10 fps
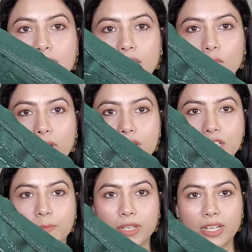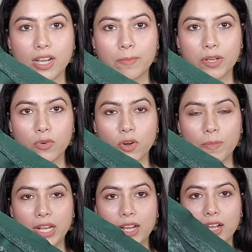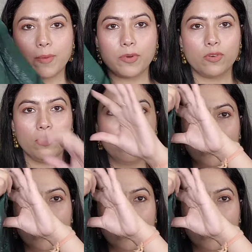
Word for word: दिया हुआ है जिस पर यहाँ पर हुक मिलेगा आपको